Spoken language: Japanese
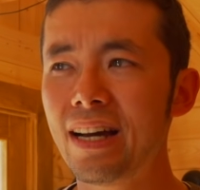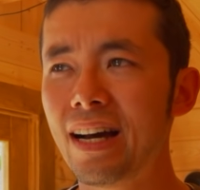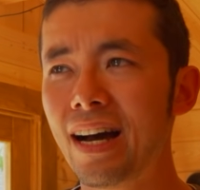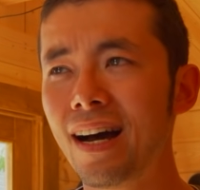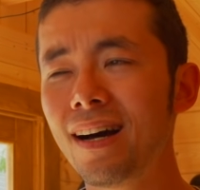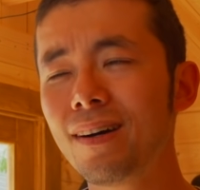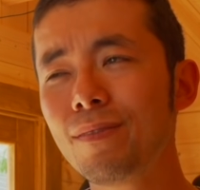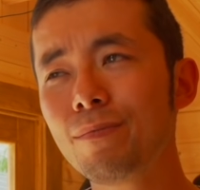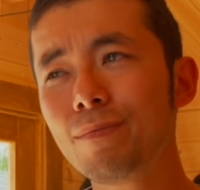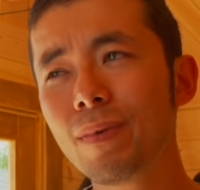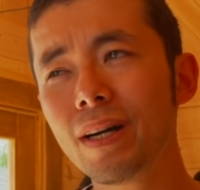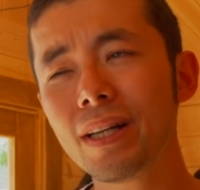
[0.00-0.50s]

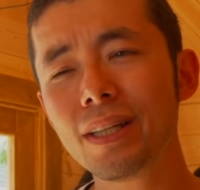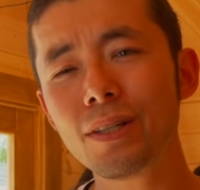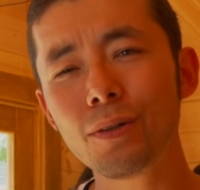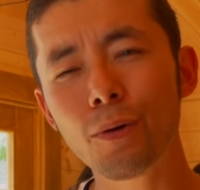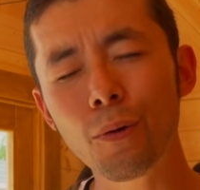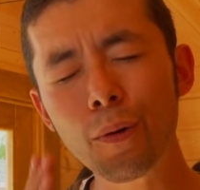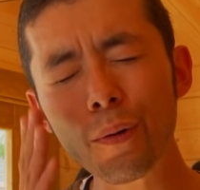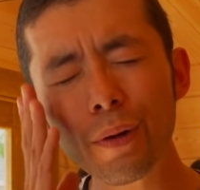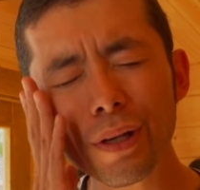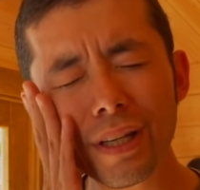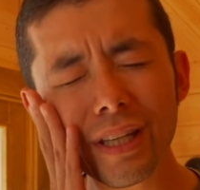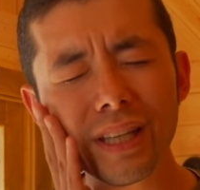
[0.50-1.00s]
あんまり
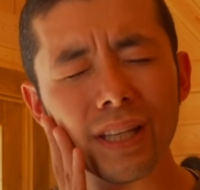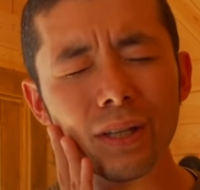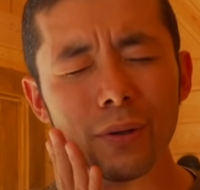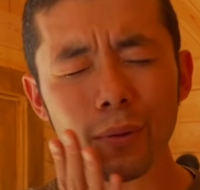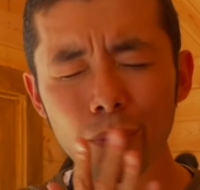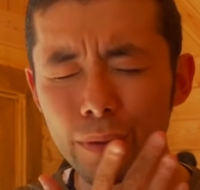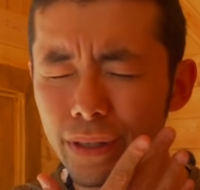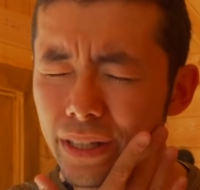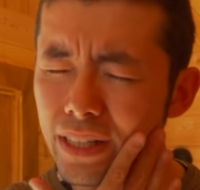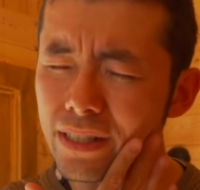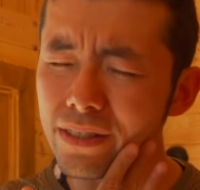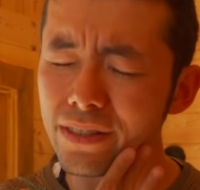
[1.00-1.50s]

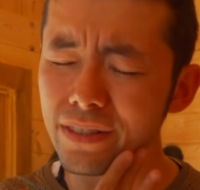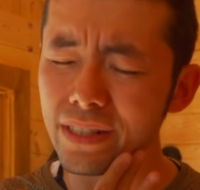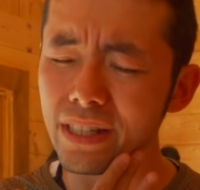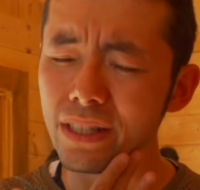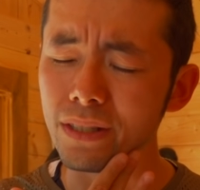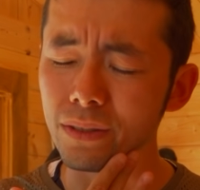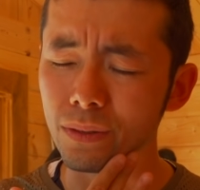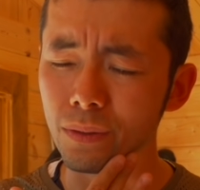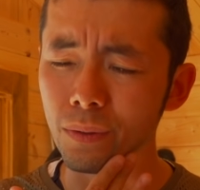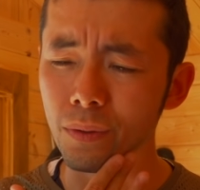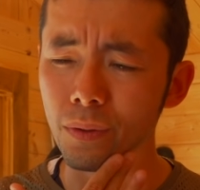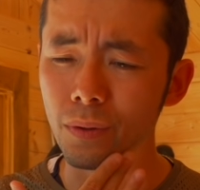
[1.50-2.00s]
オイリーオイリーすぎ
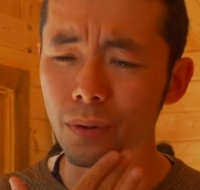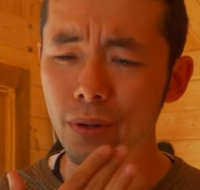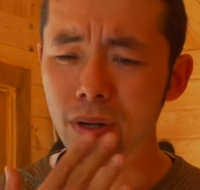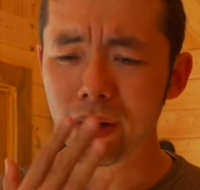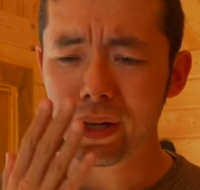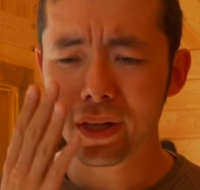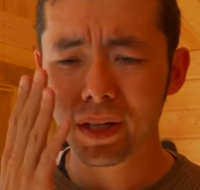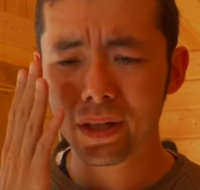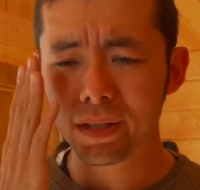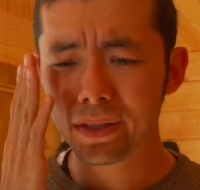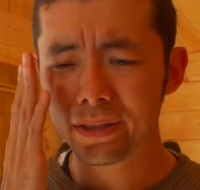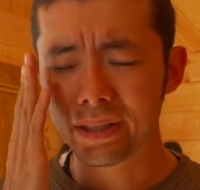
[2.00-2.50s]
ると
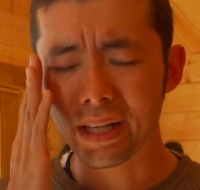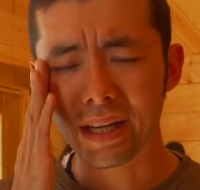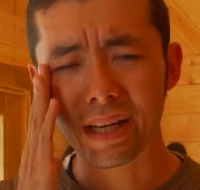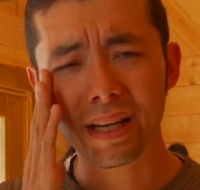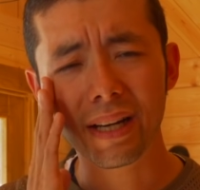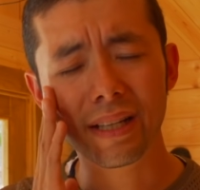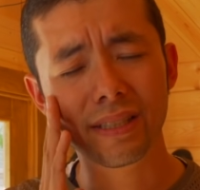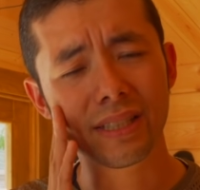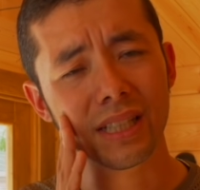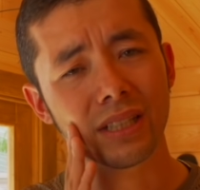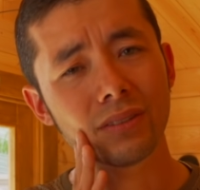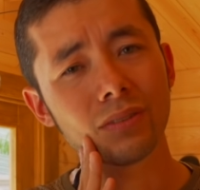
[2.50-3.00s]
流
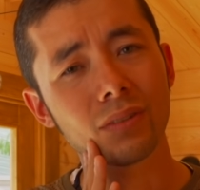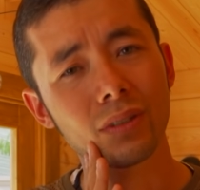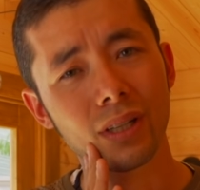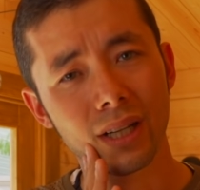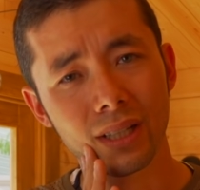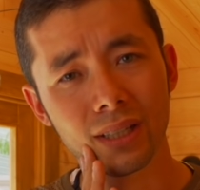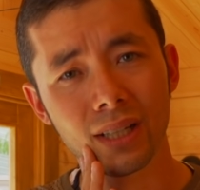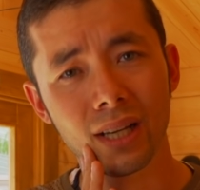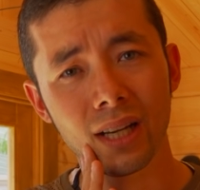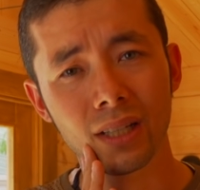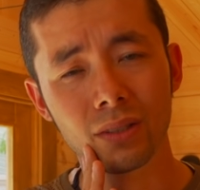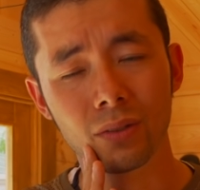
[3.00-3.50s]
れちゃうの
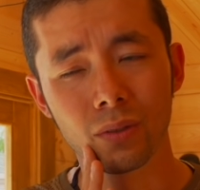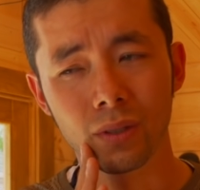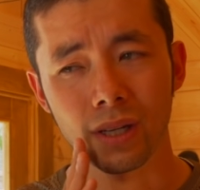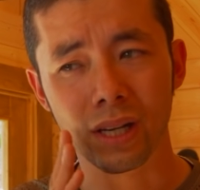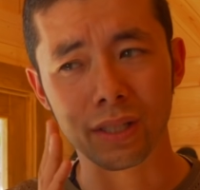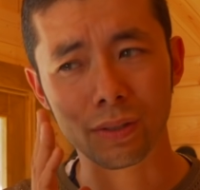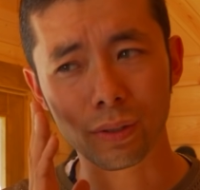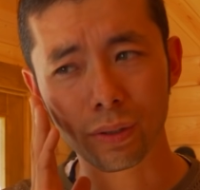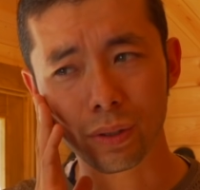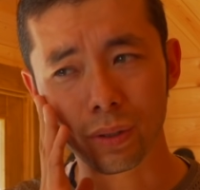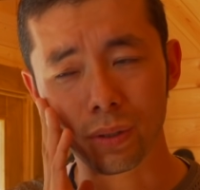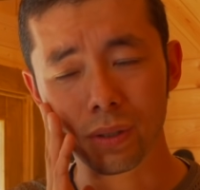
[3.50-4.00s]
かなと
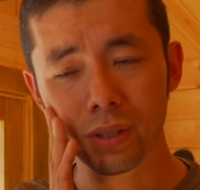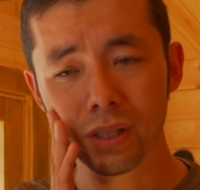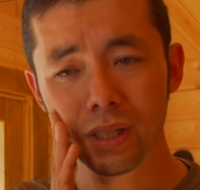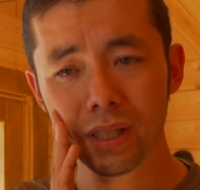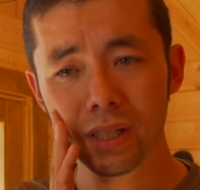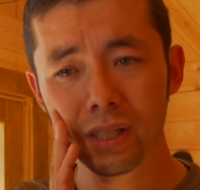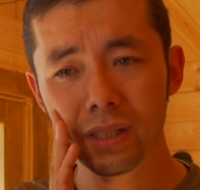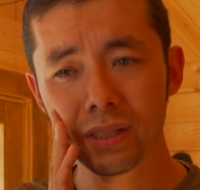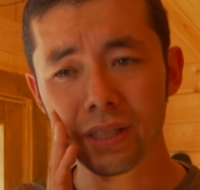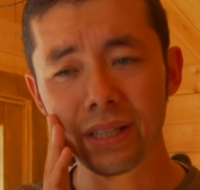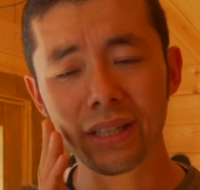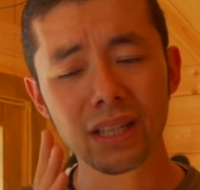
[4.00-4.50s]
かちょっと
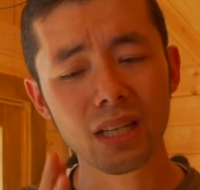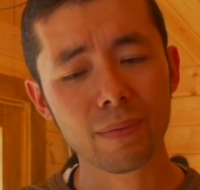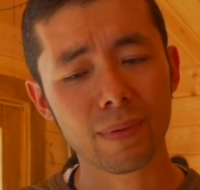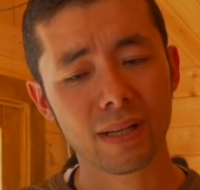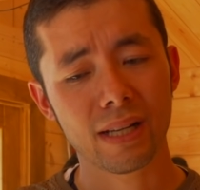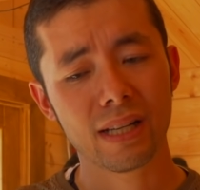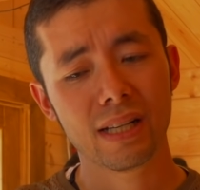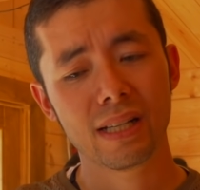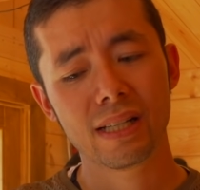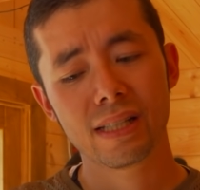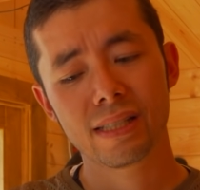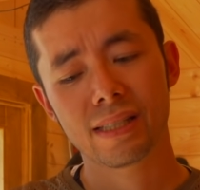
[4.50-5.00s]
できれ
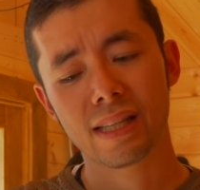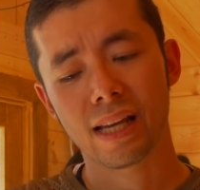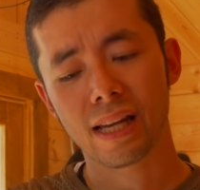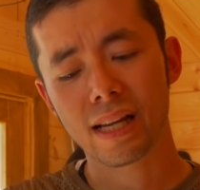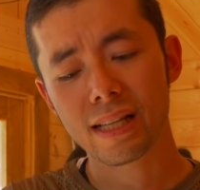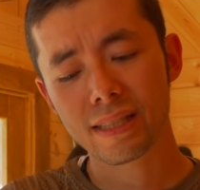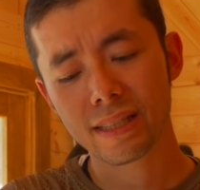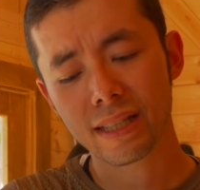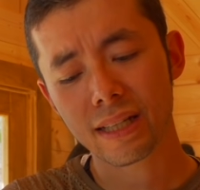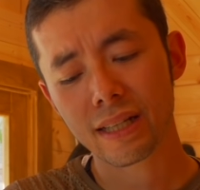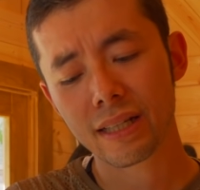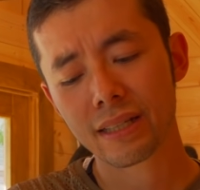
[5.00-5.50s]
ば
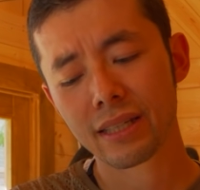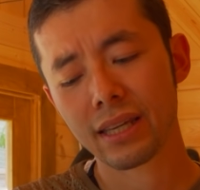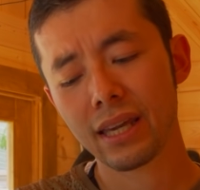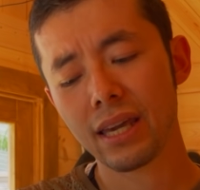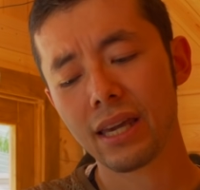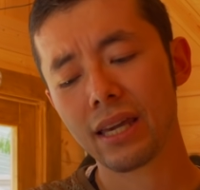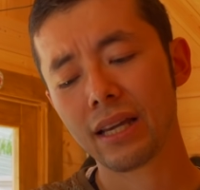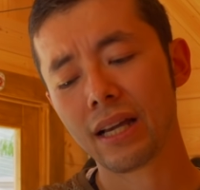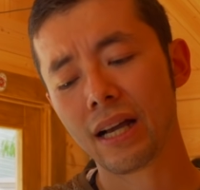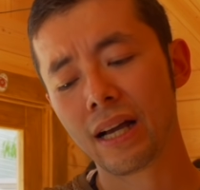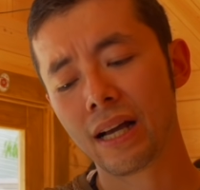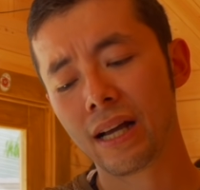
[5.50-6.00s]
サラサラ
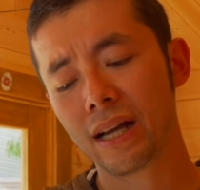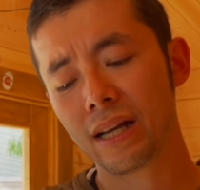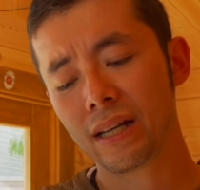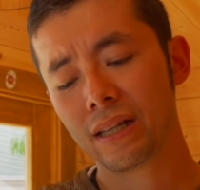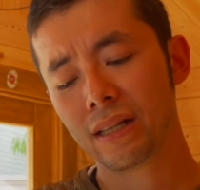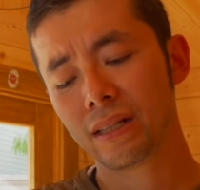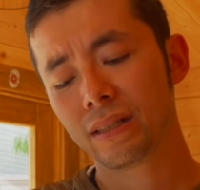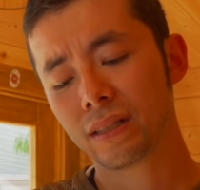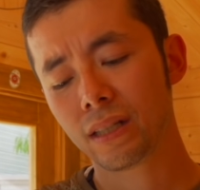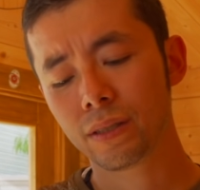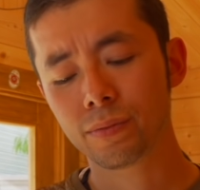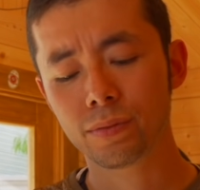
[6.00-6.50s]
系が
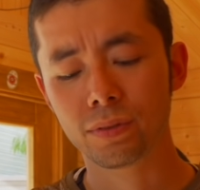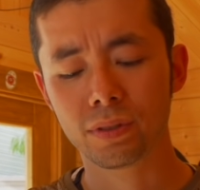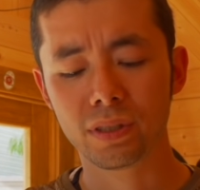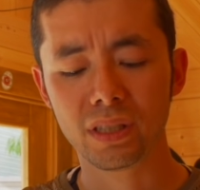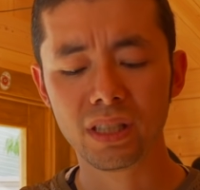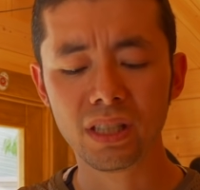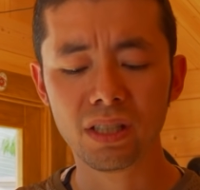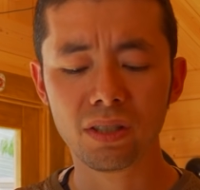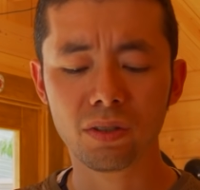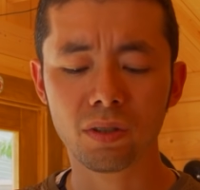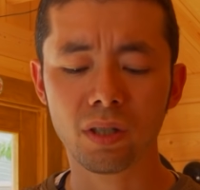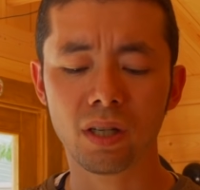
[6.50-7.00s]
多分
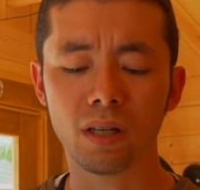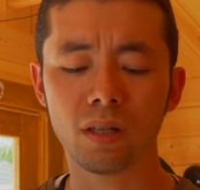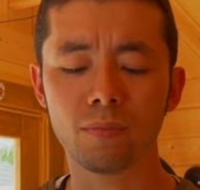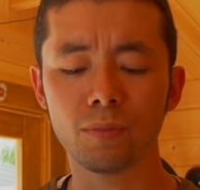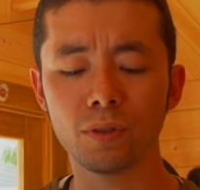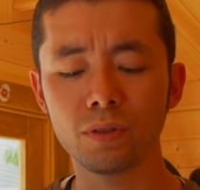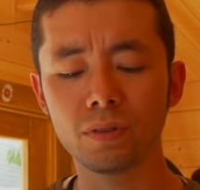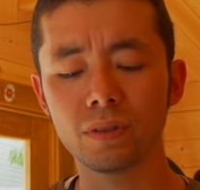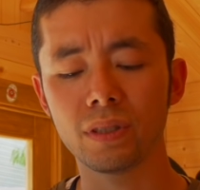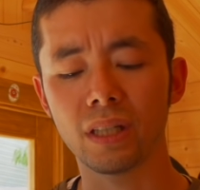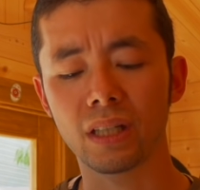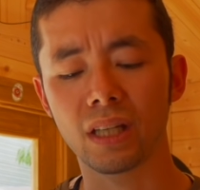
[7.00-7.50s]
いいとは
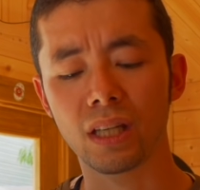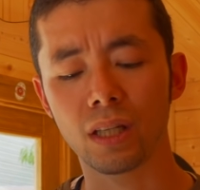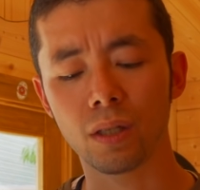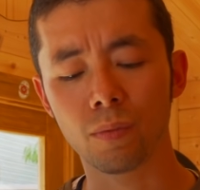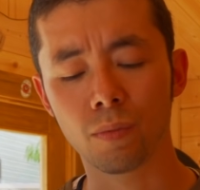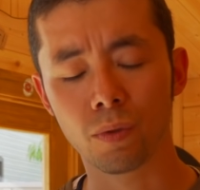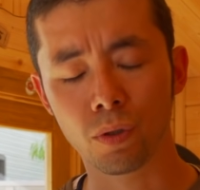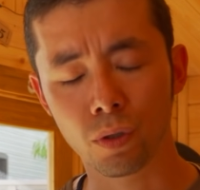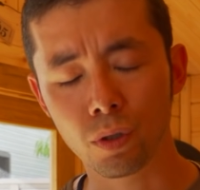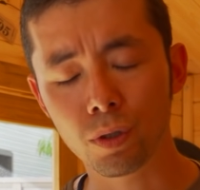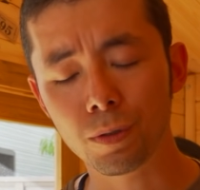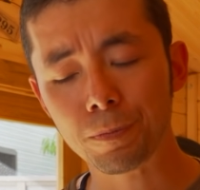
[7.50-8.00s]
思うんだけど
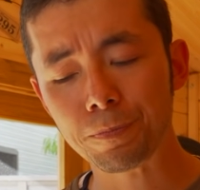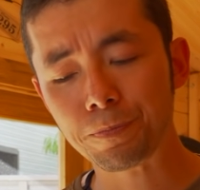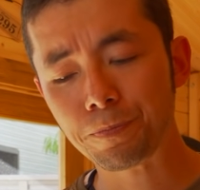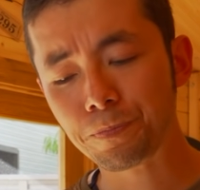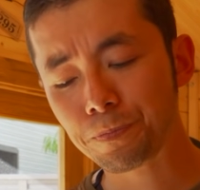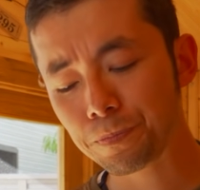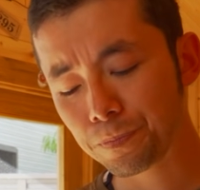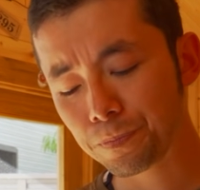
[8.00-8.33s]
も